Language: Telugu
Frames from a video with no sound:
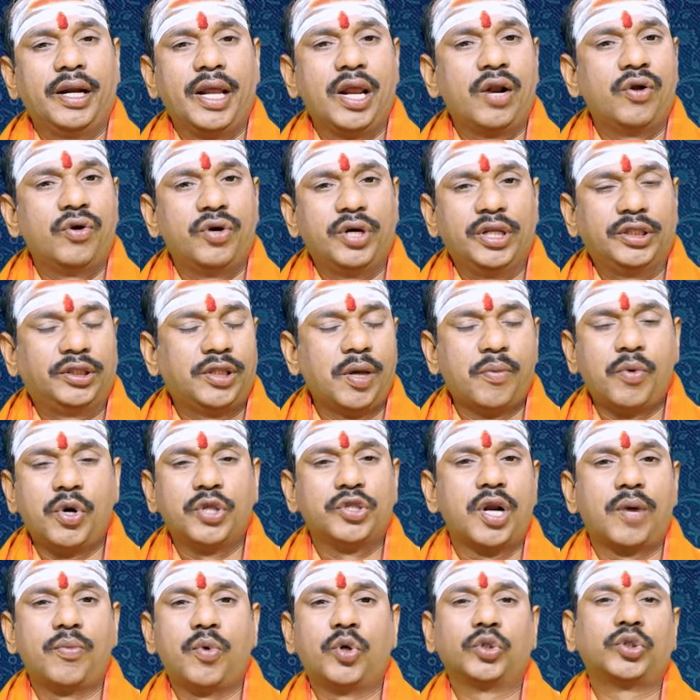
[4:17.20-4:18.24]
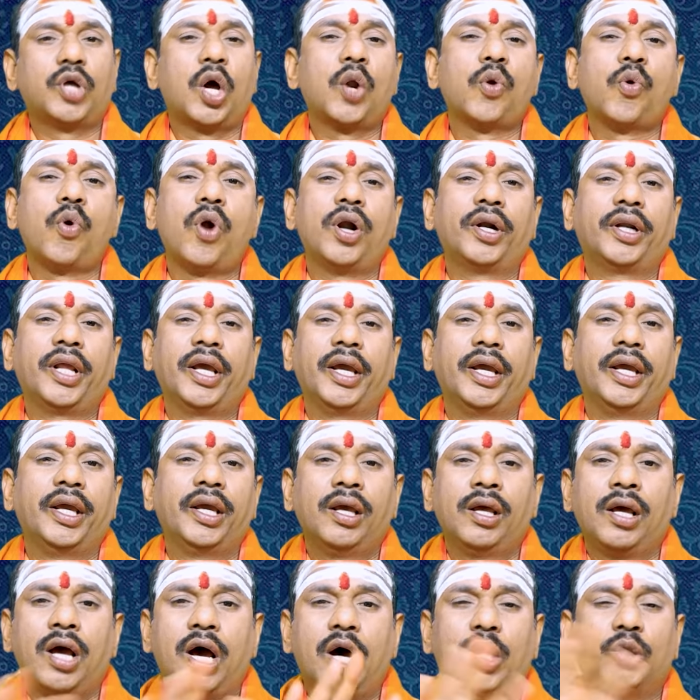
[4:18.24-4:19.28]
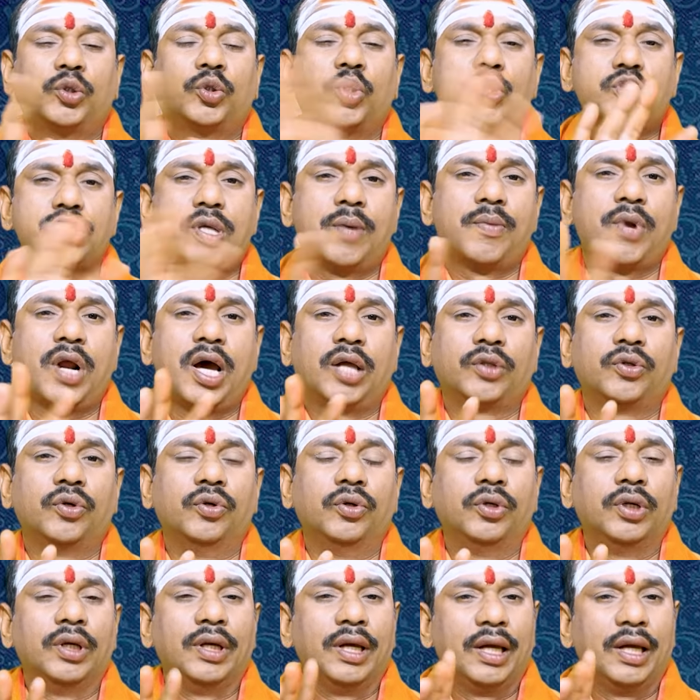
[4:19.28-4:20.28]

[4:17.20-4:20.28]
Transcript: నేను నిత్యము నిద్రపోతాను అంటే అదృష్టం రాదు